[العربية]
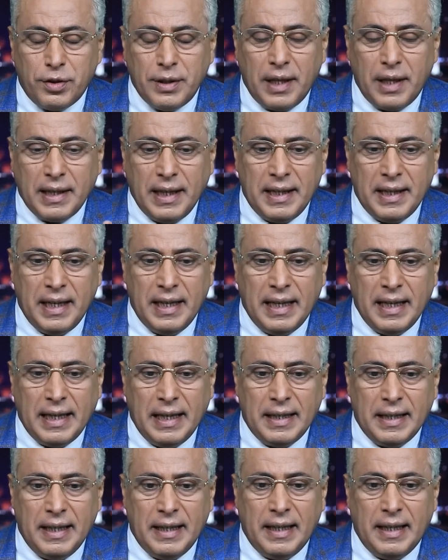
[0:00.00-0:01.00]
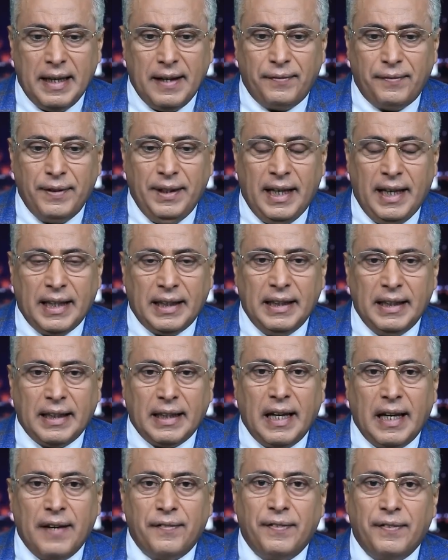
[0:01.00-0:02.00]
أستاذ خير الله خير الله في
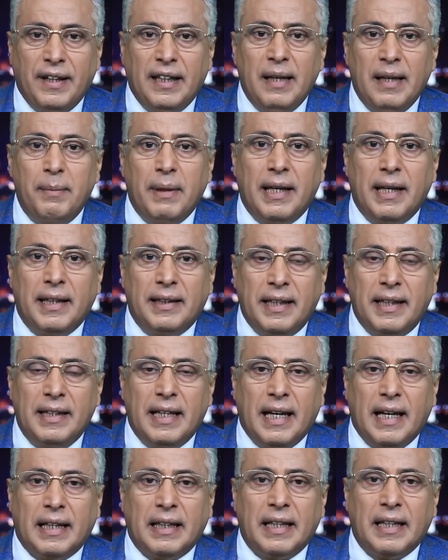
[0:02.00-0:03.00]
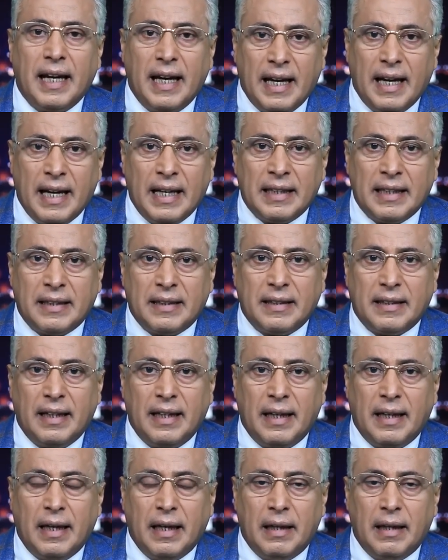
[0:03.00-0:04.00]
الحقيقة في اليمن لدينا قراءات
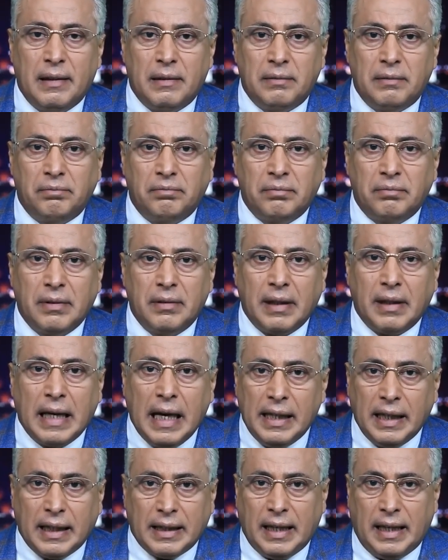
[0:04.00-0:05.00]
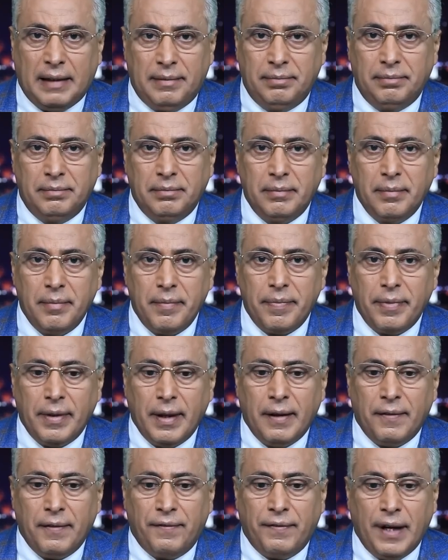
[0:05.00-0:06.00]
قلقة
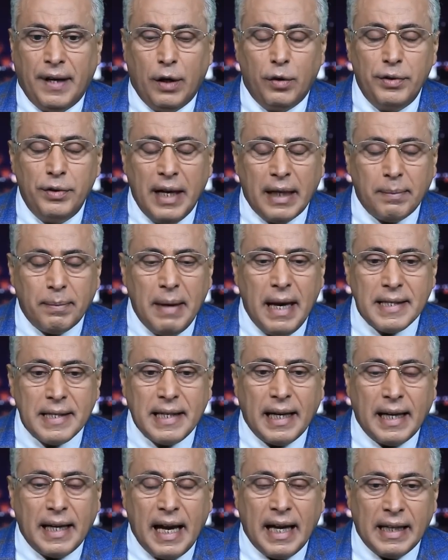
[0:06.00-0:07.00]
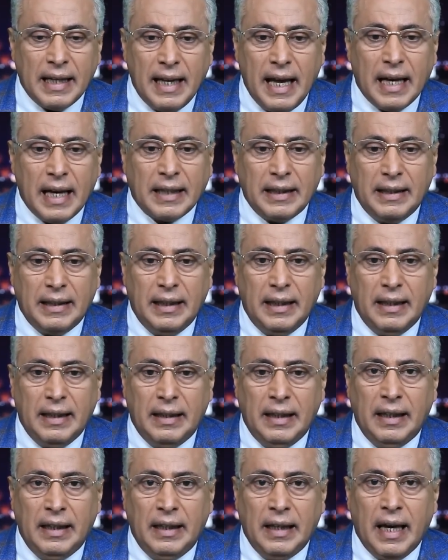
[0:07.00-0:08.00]
فهناك مأزق أخلاقي
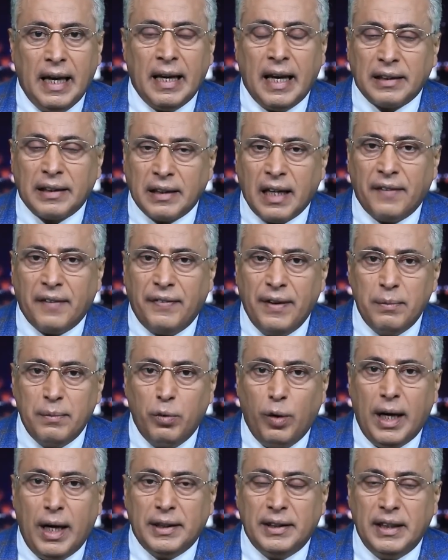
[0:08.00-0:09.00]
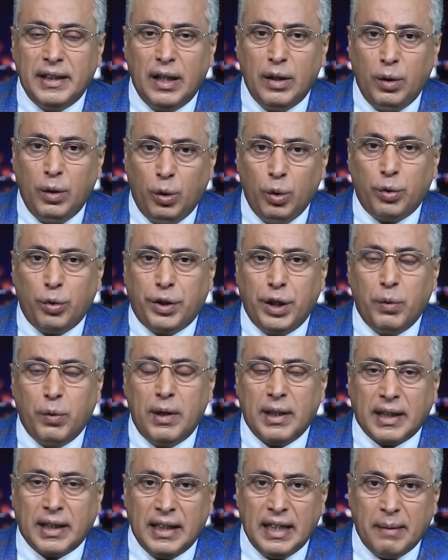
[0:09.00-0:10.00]
للأطراف المعادية للحوثي
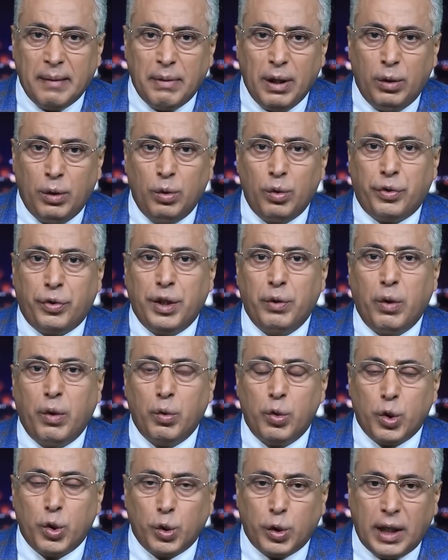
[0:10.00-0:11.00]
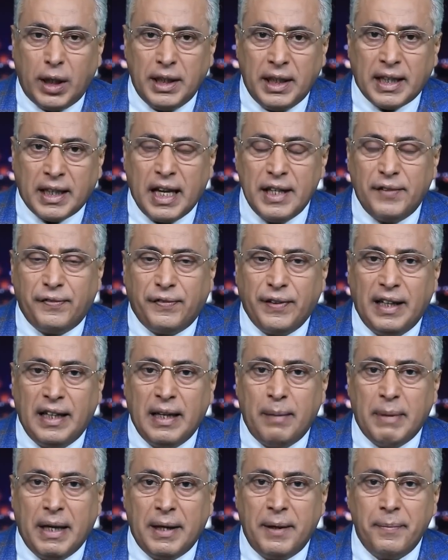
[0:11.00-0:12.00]
وانقلاب الحوثي والوجود الإيراني في
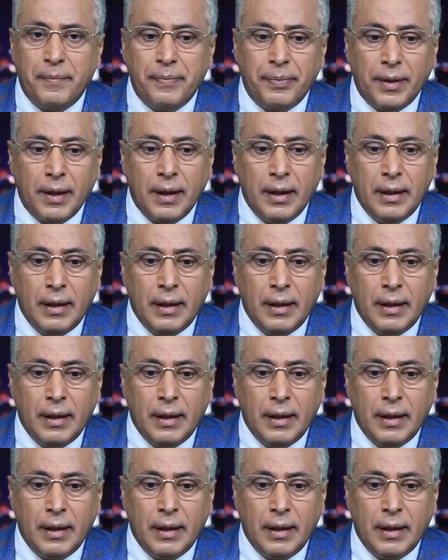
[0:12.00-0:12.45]
اليمن